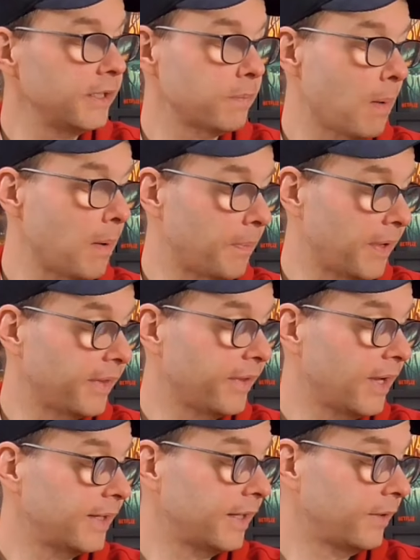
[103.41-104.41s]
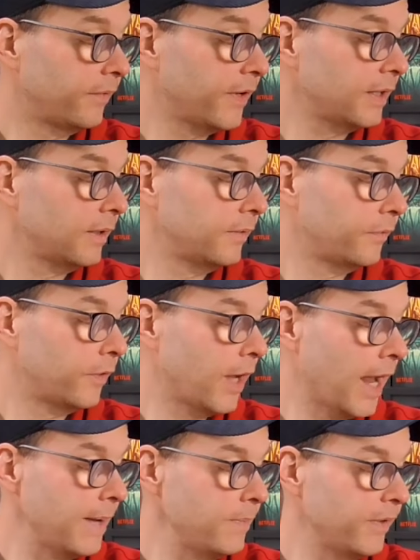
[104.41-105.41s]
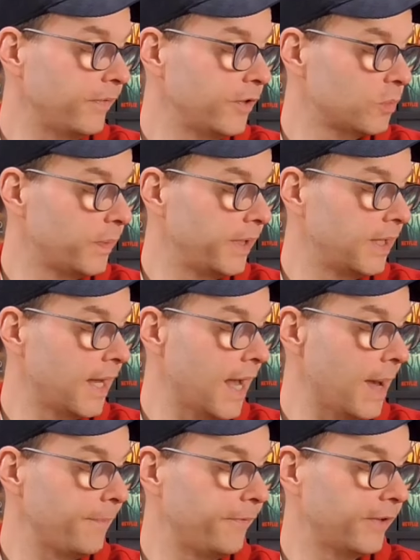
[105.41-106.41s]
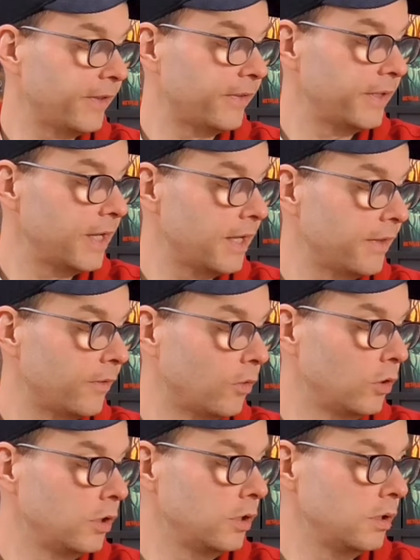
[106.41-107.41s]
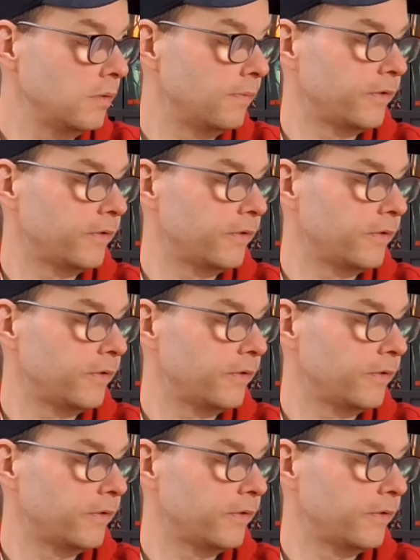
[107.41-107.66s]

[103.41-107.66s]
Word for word: ich mache mal ein paar Zahlen, Daten, Fakten, für ein bis vier Spieler ab 14 Jahren soll,